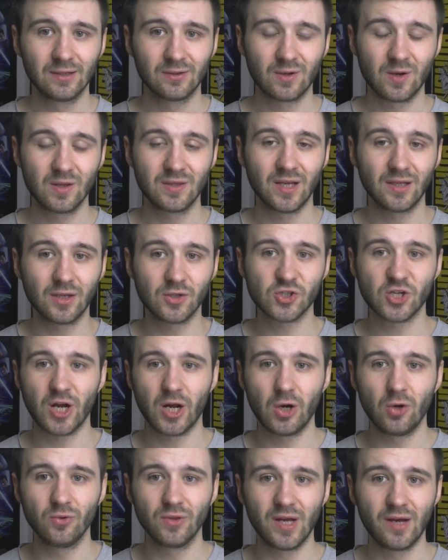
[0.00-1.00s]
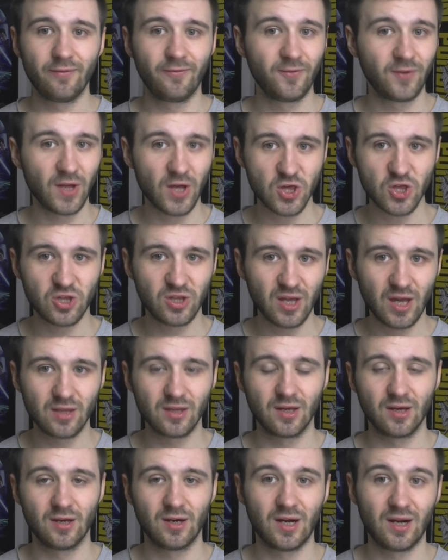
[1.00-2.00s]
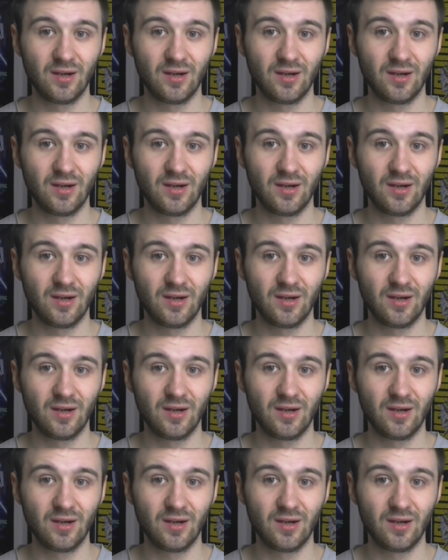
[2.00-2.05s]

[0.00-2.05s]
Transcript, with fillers: które nadal czekają na wyjaśnienie.